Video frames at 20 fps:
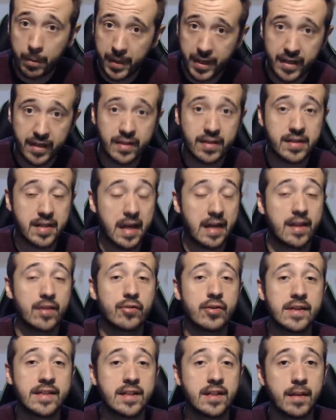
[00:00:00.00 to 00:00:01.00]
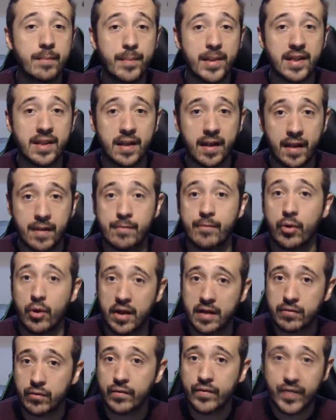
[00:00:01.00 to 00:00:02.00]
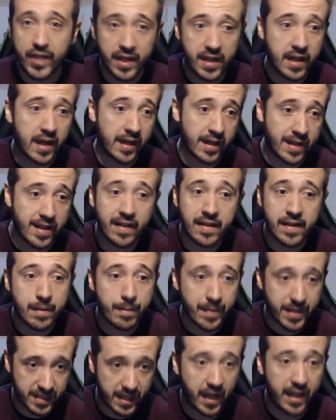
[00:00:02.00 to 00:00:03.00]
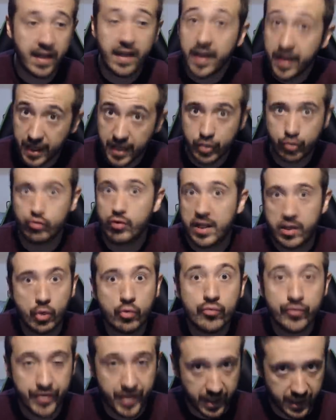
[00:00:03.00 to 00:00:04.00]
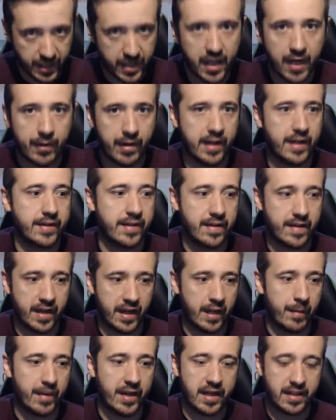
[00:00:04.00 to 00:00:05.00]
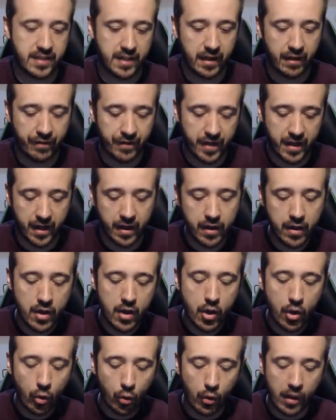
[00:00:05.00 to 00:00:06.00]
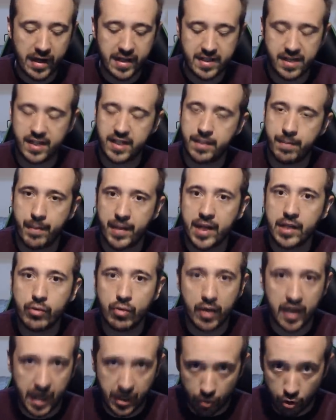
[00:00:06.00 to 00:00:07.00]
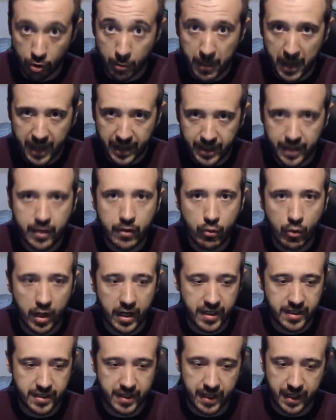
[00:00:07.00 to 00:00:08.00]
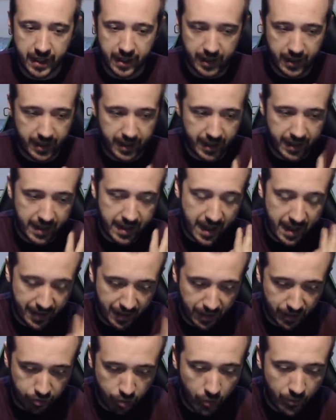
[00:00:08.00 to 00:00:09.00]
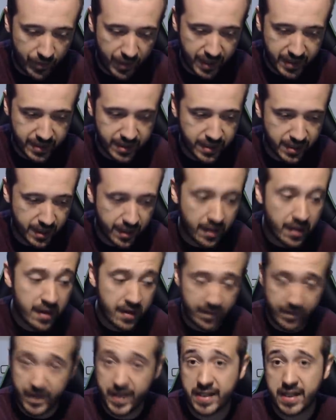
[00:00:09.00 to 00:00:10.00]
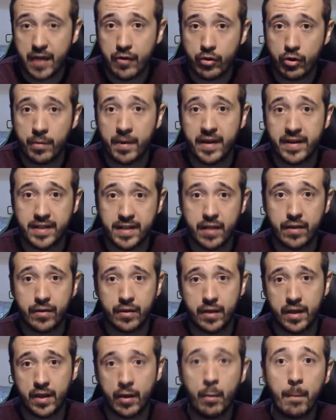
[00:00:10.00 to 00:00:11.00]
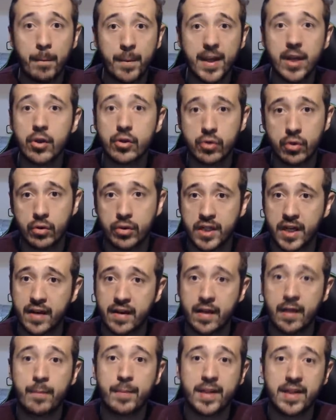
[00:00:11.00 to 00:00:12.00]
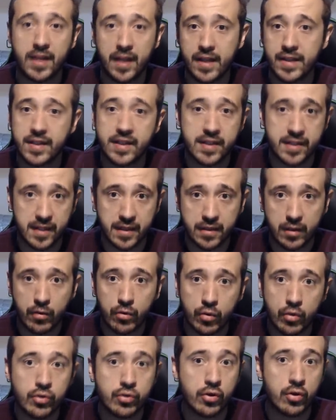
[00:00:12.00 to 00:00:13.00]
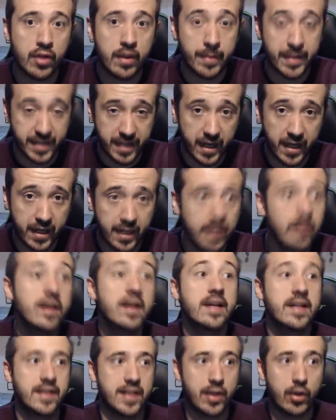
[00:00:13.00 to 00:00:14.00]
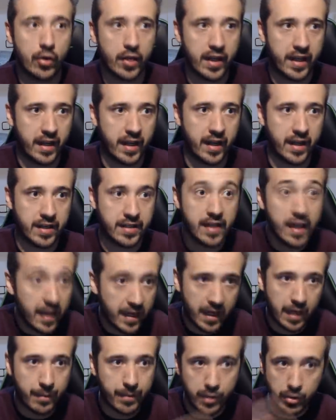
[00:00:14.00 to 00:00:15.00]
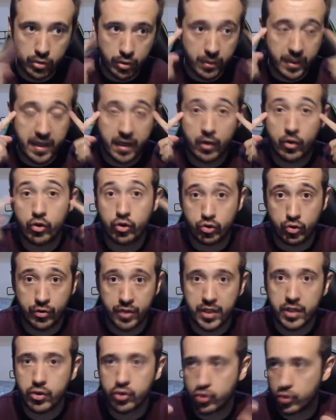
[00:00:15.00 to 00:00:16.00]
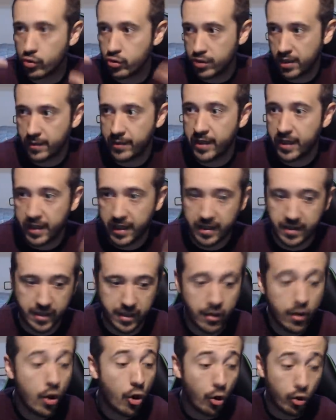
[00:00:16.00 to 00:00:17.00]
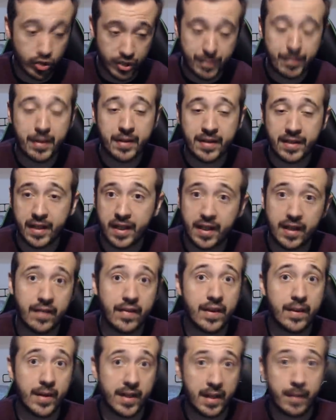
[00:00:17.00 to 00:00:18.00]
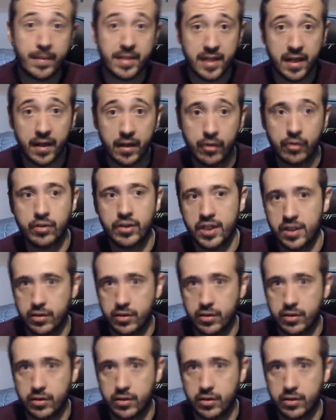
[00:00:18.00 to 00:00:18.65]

Pérez, saliendo desde el pit lane por la tontería que ya del pesaje, que es una tontería, ¿vale? Tendría que mirarse la FIA cuál es el espíritu de la norma aquí, cuál es eh, la razón de existir de esa norma de sancionar a un piloto con salir del pit lane si se salta un control de pesaje, si lo que quieren es que el piloto vaya con 800 ojos a ver el cartel o simplemente quieren de verdad pesar el coche.